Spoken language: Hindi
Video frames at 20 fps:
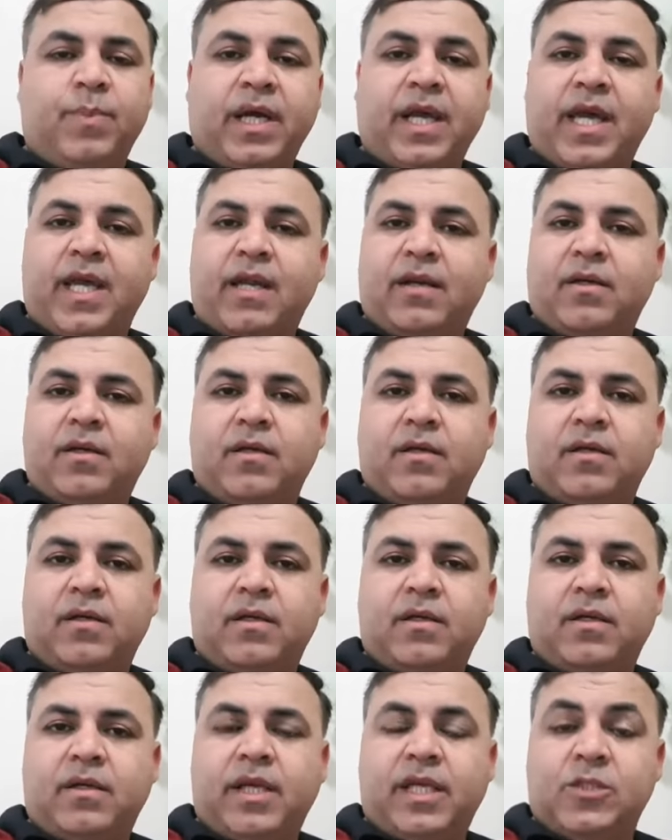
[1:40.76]
बगैर
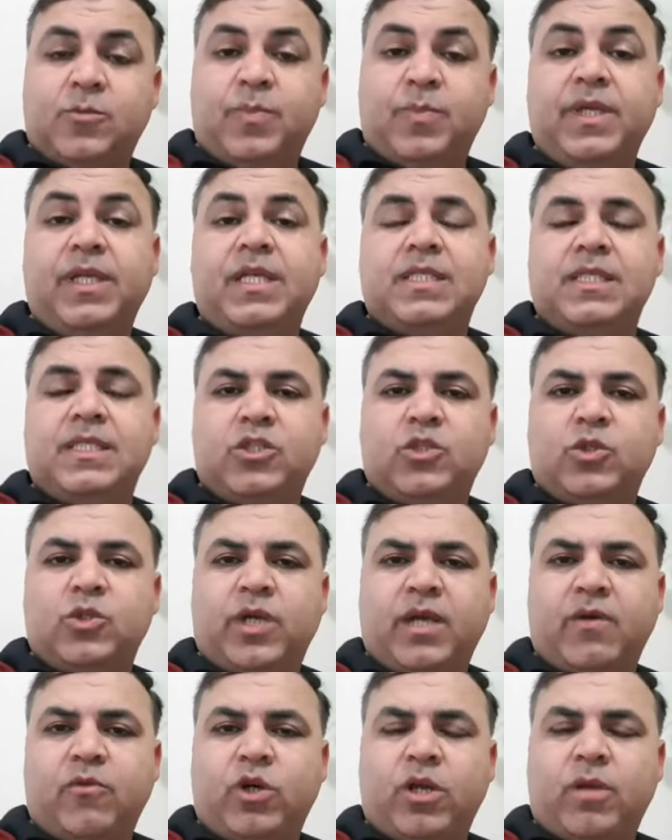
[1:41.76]
एक्सपीरियंस के जो
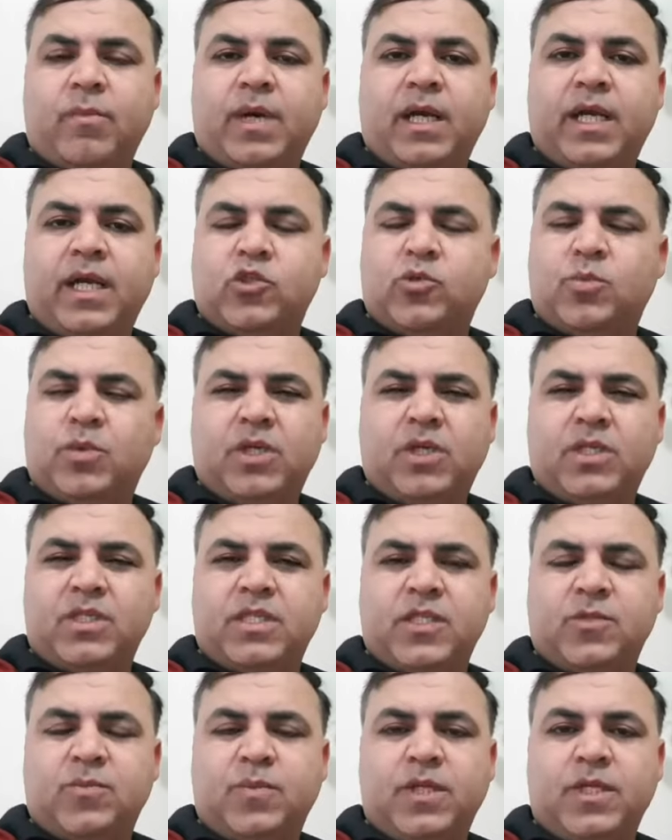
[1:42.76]
है उन्होंने मांगा है उसमें
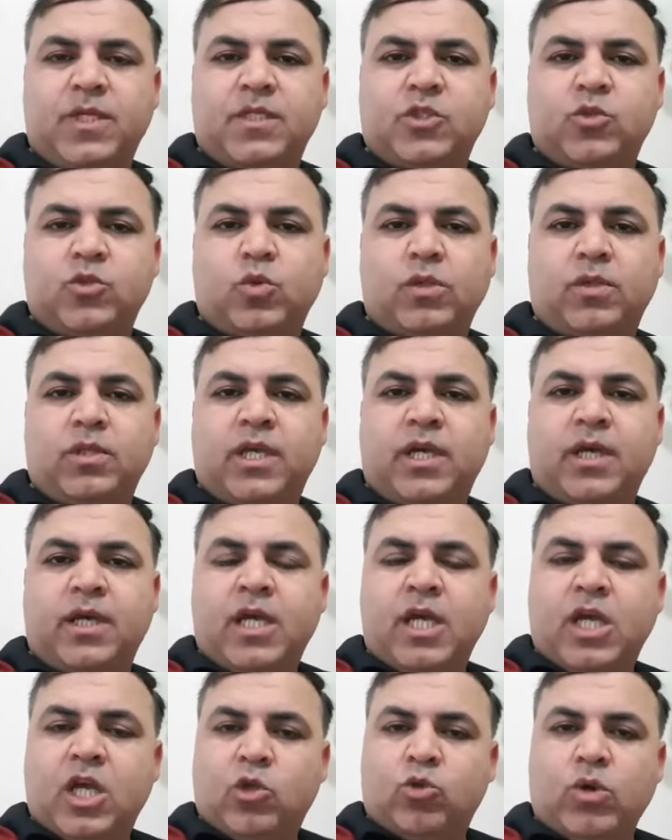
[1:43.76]
किसी एक्सपीरियंस की जरूरत नहीं
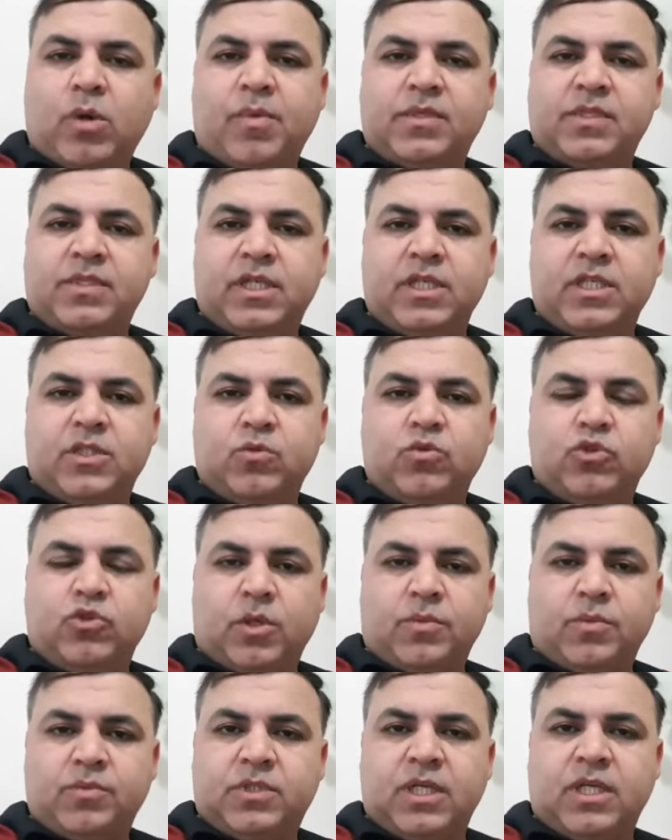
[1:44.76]
है तो आप आसानी से उन
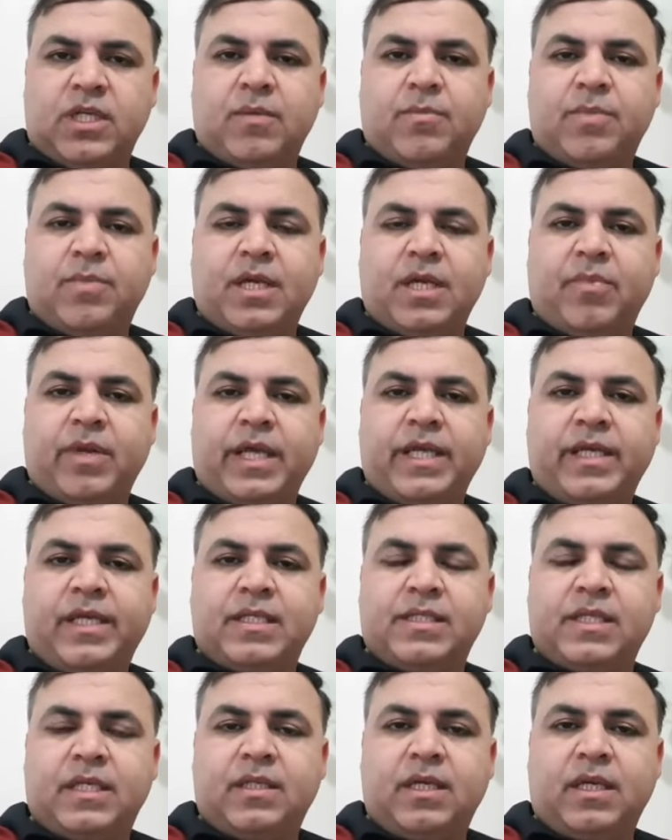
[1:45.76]
जॉब्स के लिए भी अप्लाई
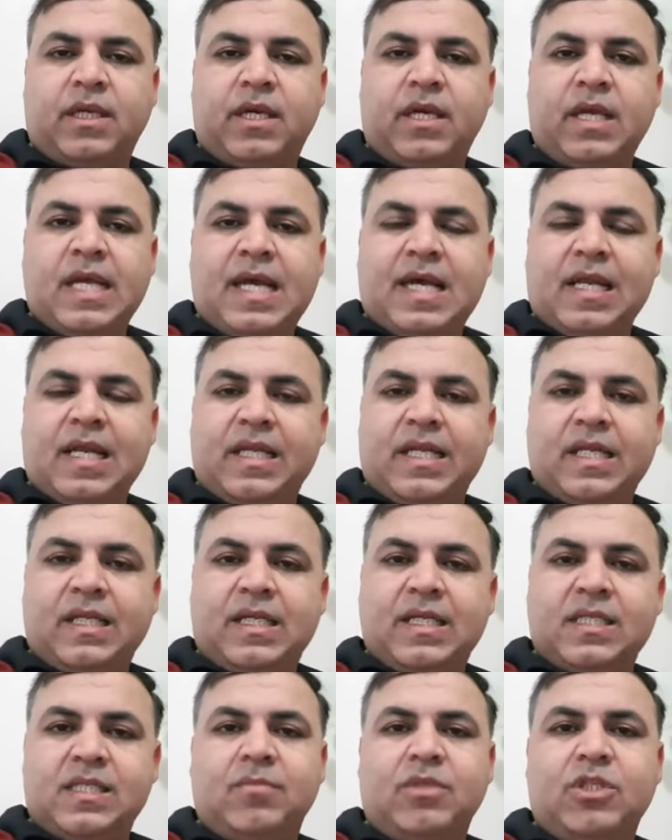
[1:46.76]
कर सकते हैं लेकिन
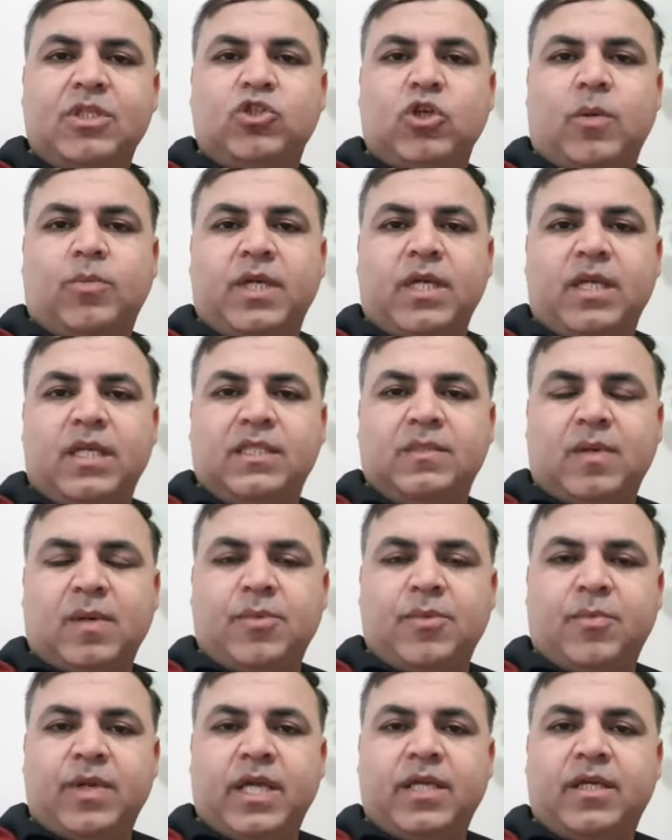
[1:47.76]
किसी भी जॉब के लिए जब
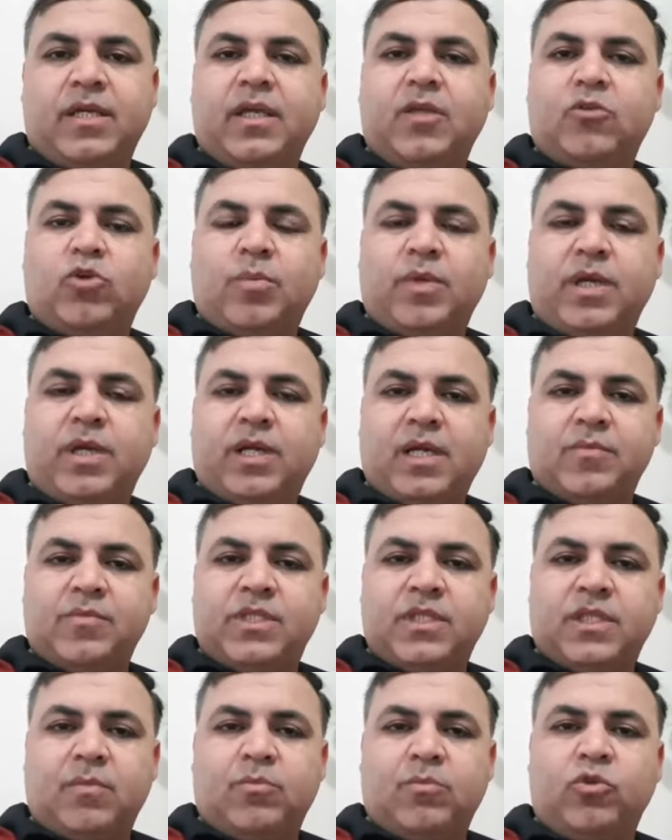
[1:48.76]
आप अप्लाई करें तो अपना कम
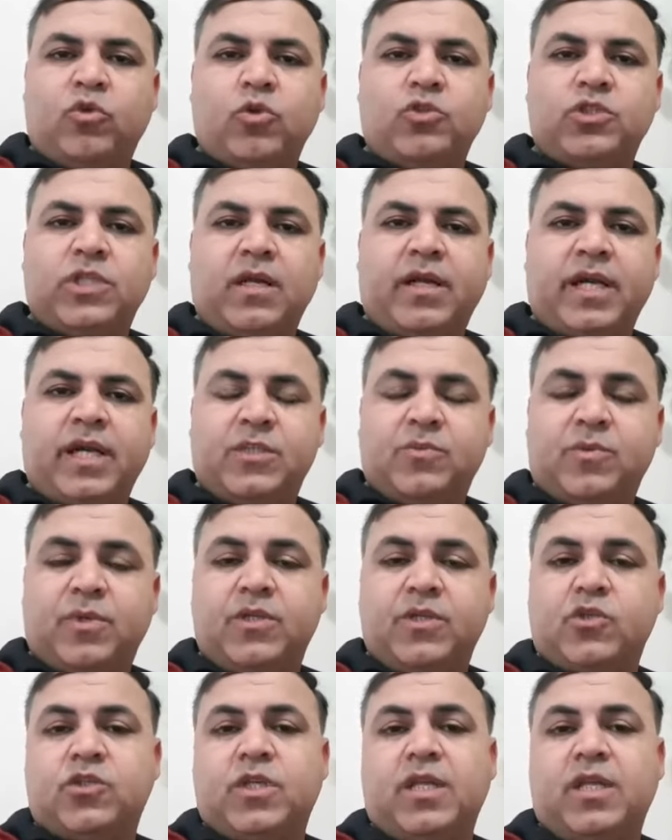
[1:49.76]
से कम दो साल का
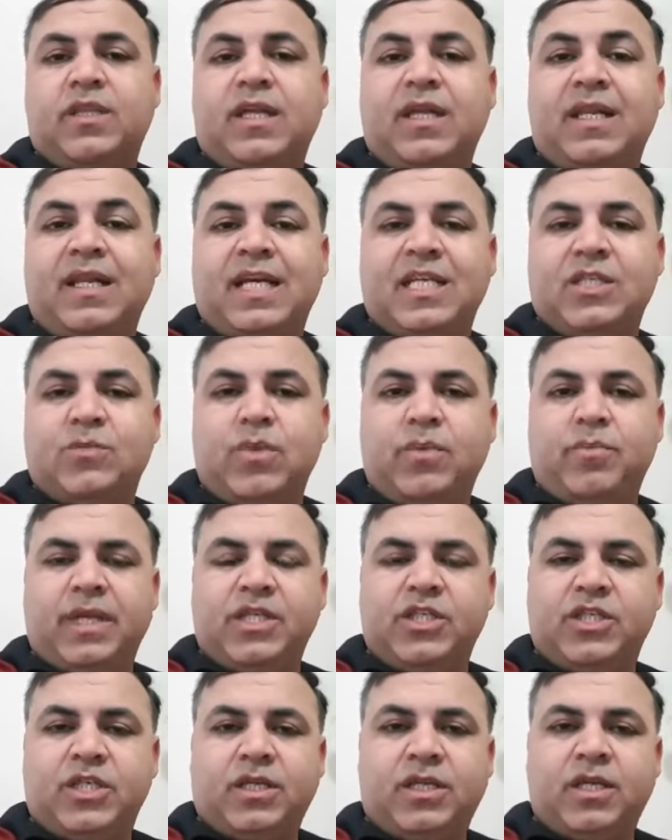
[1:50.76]
एक्सपीरियंस उसके अंदर लाजमी
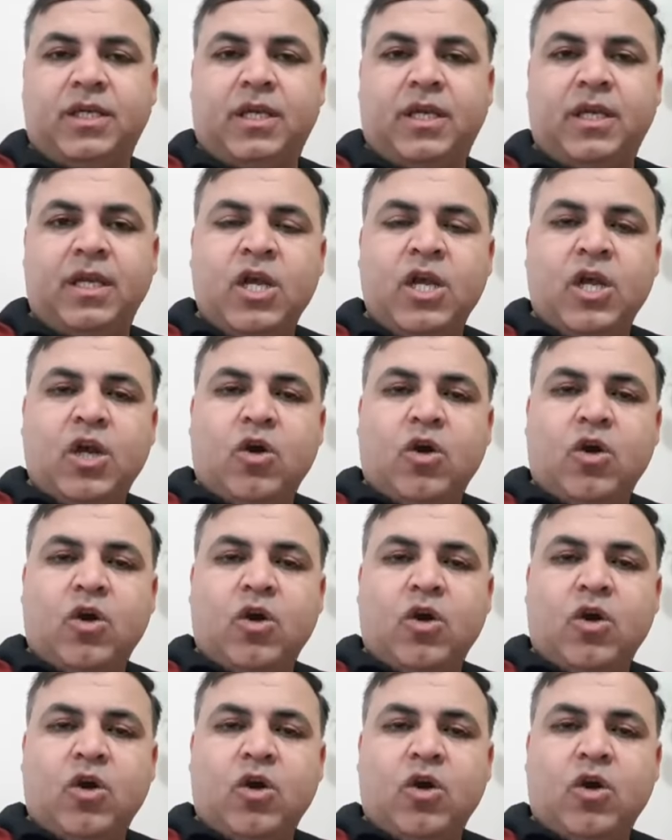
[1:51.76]
मैंशन करें